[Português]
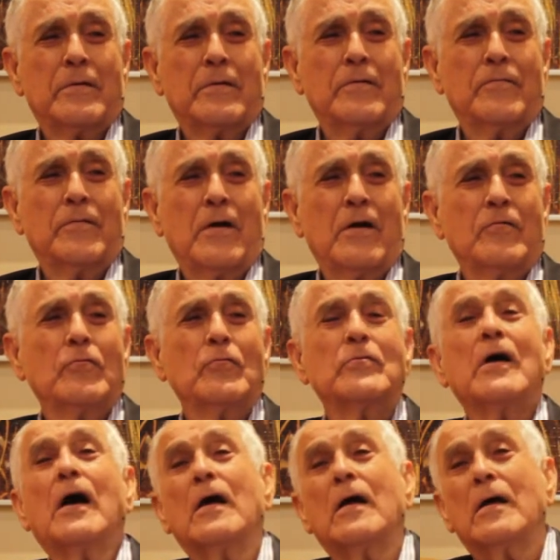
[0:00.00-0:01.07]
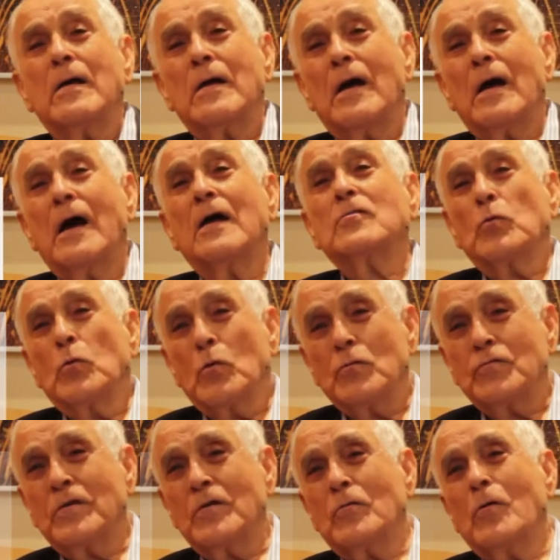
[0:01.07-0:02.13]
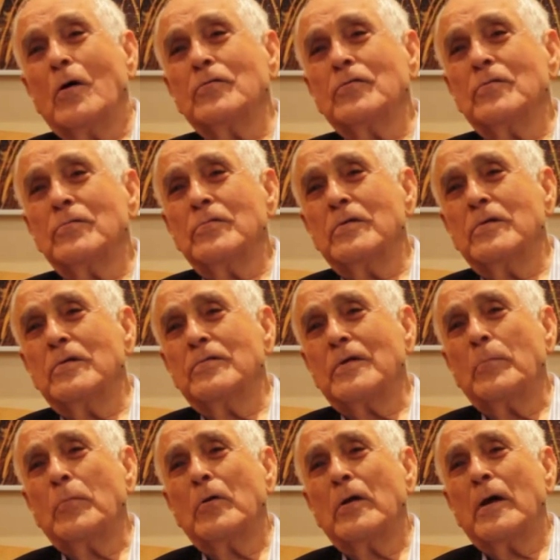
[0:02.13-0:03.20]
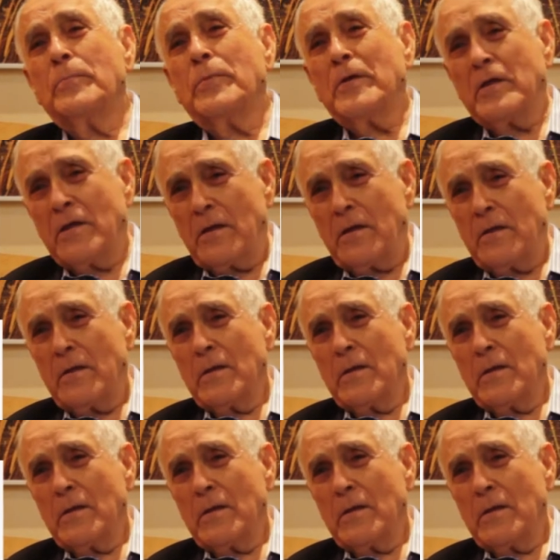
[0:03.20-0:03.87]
que vá ajudar a todos que gostam de saborear piqui.